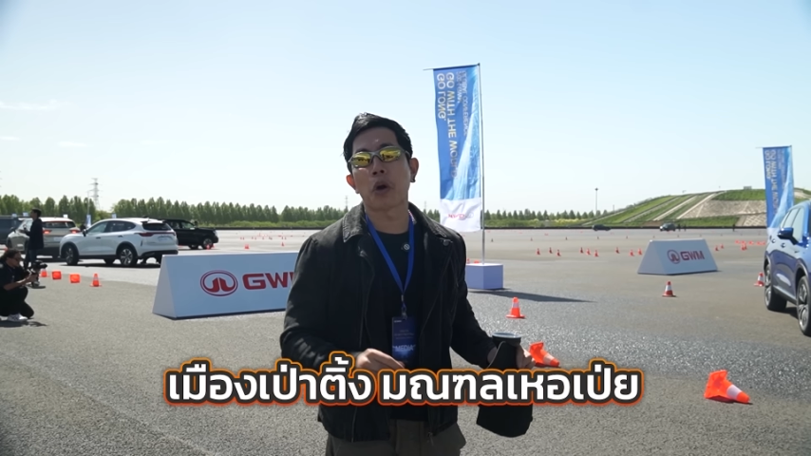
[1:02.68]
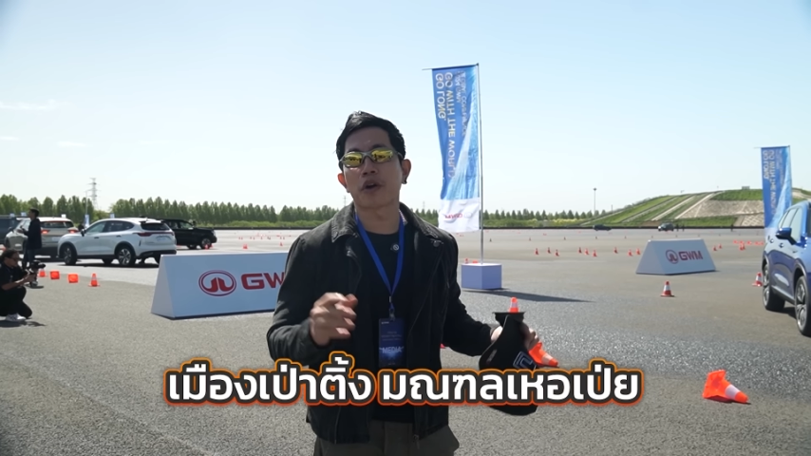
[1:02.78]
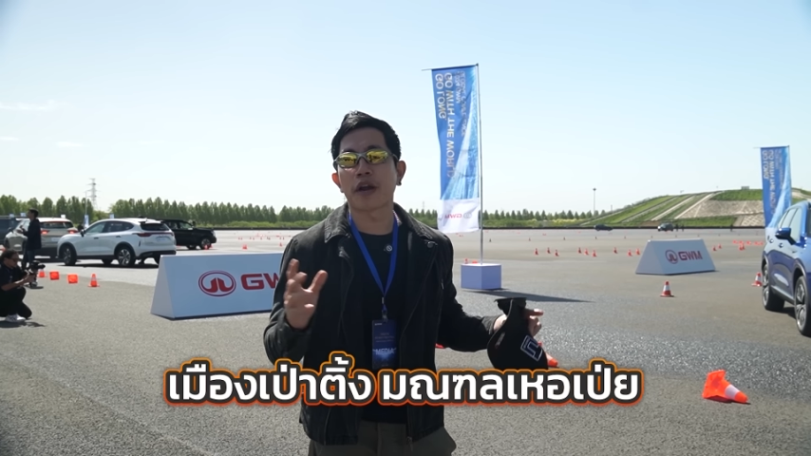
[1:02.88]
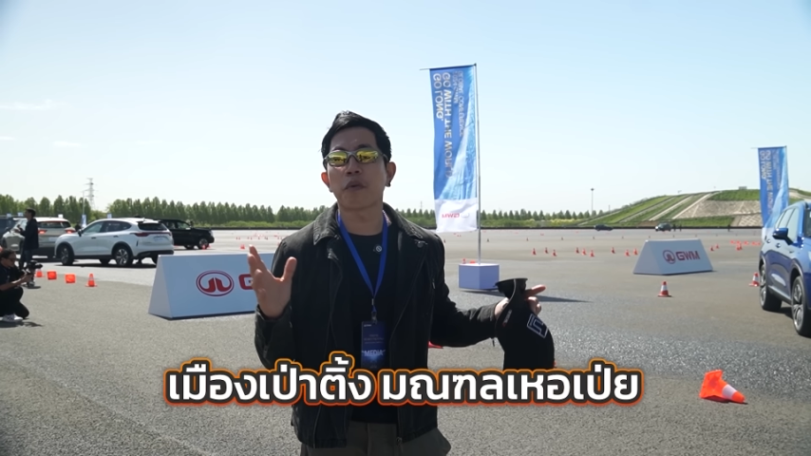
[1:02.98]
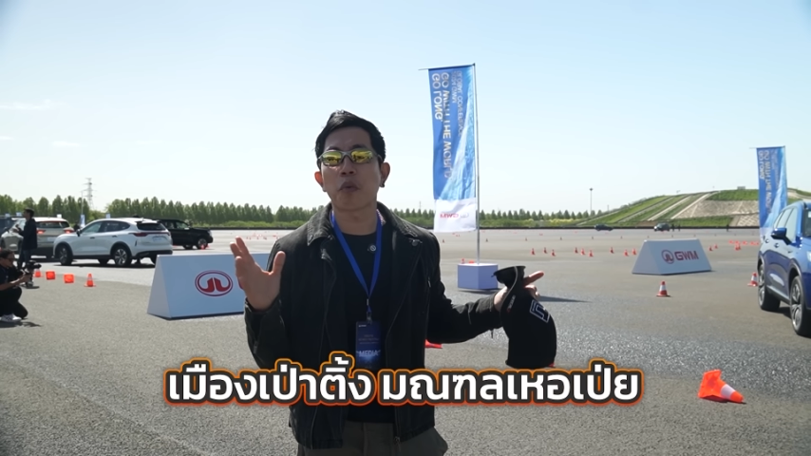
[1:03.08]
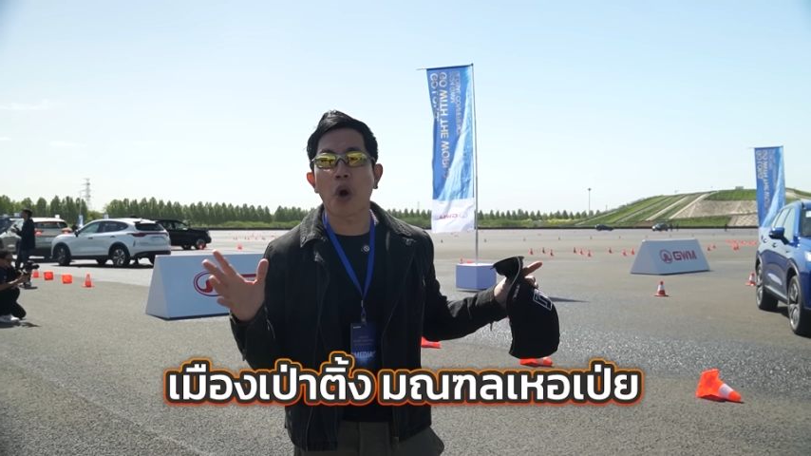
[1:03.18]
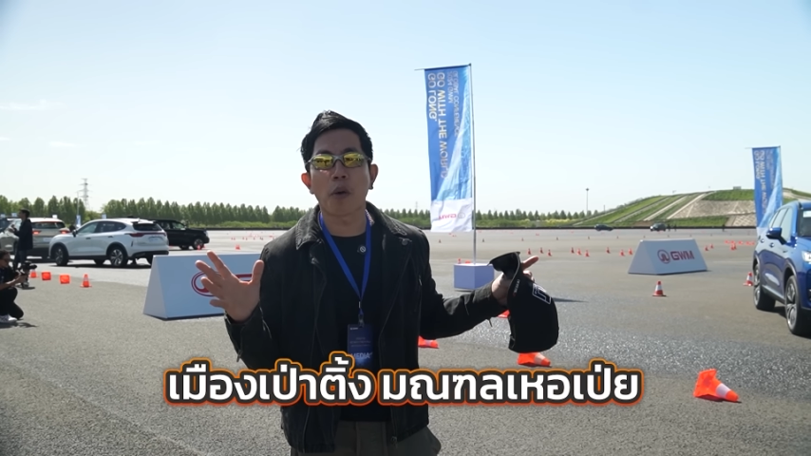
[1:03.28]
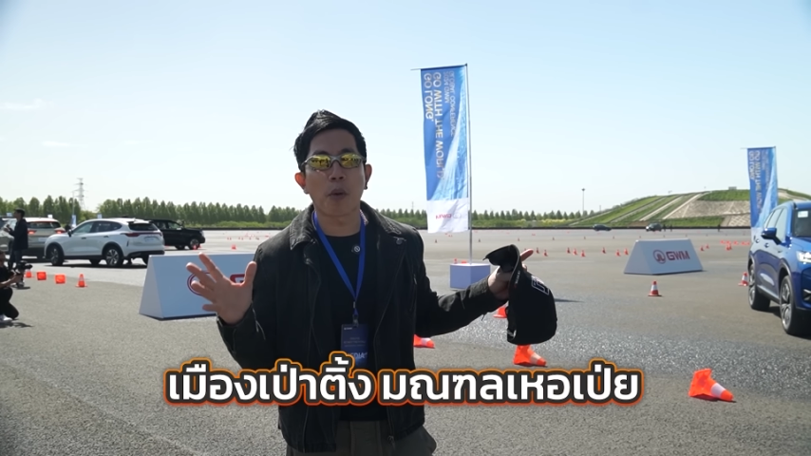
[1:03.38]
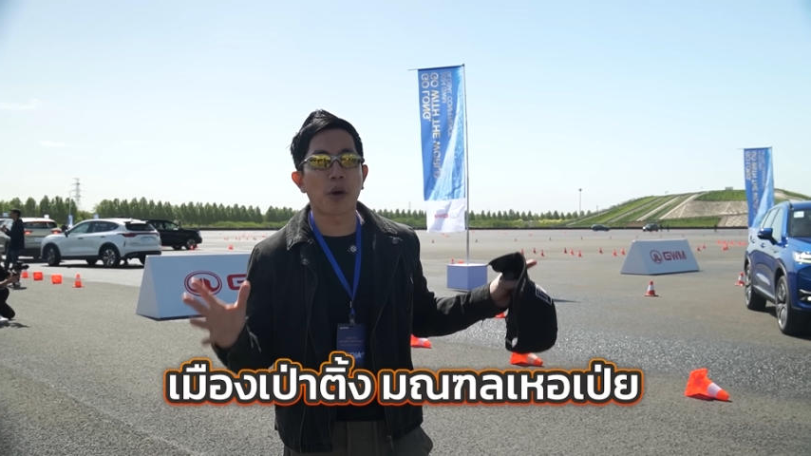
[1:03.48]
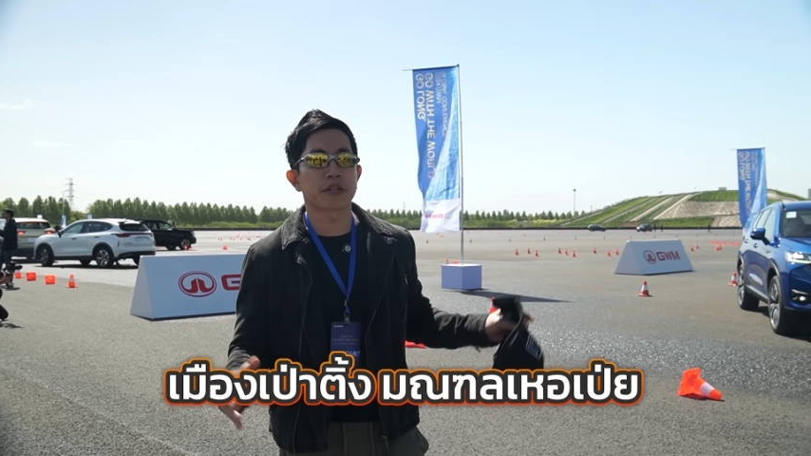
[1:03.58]
ของ Great
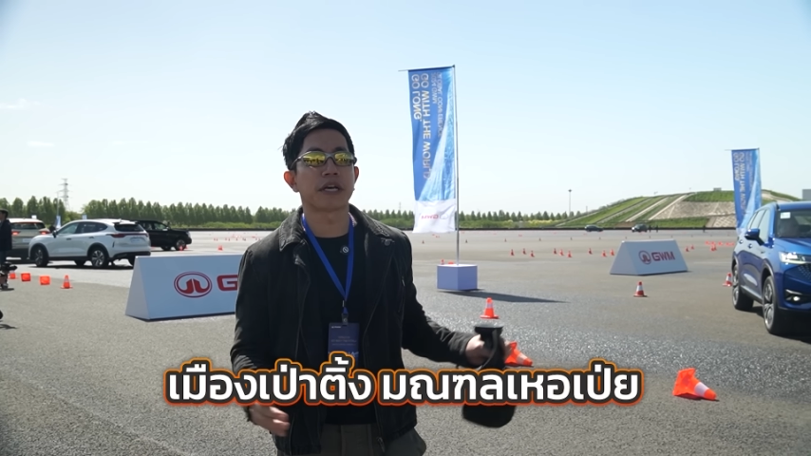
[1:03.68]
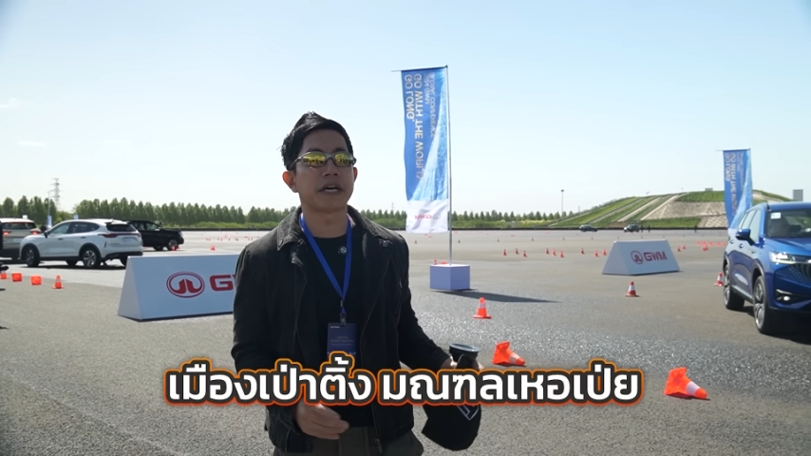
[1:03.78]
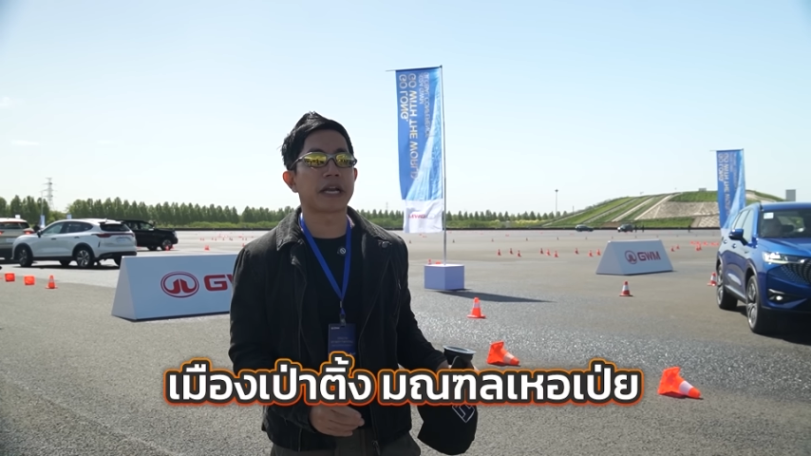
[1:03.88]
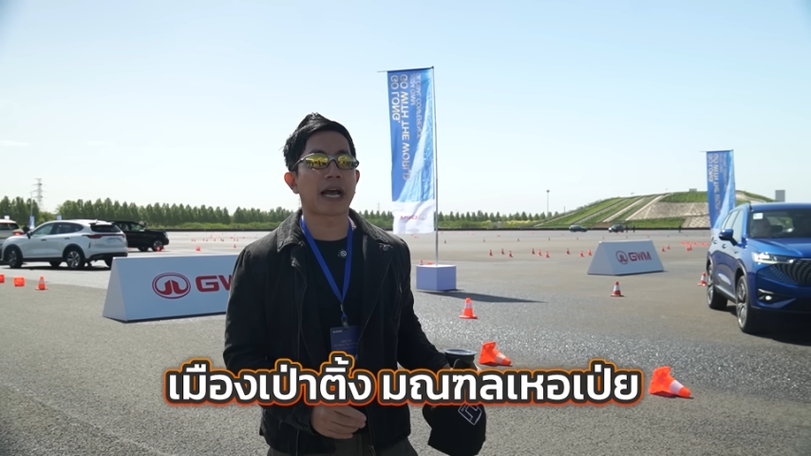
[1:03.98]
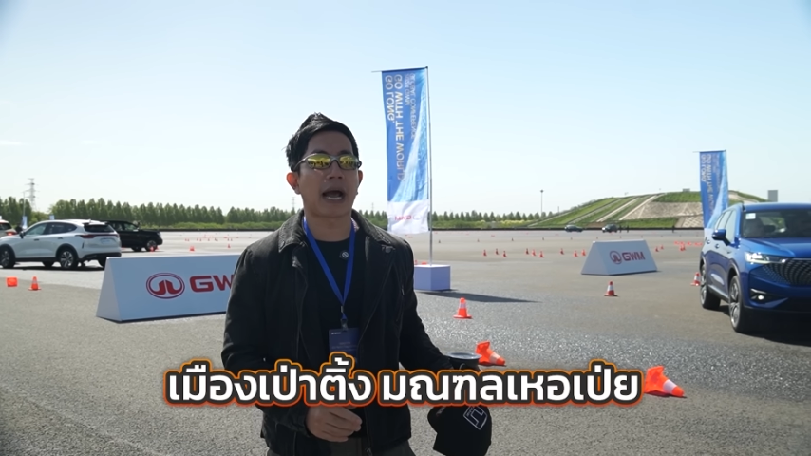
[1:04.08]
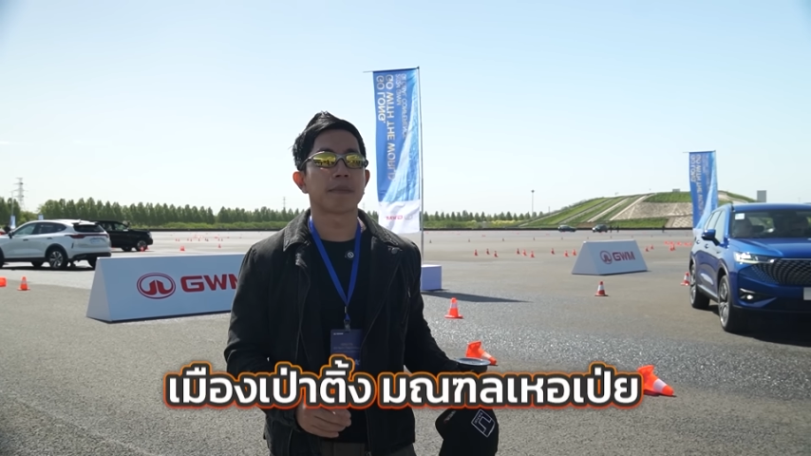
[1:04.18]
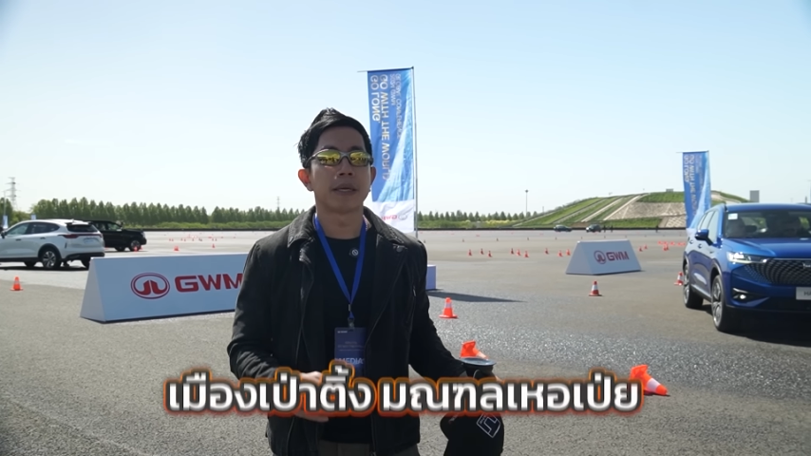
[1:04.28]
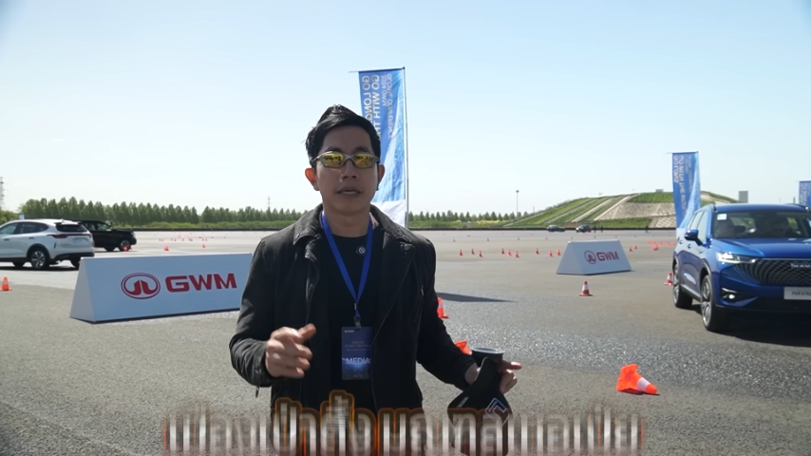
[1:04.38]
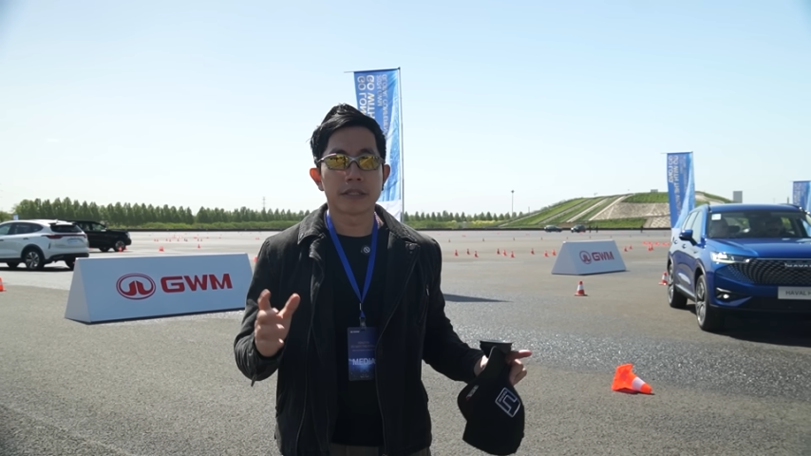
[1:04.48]
Wall Motor นะครับ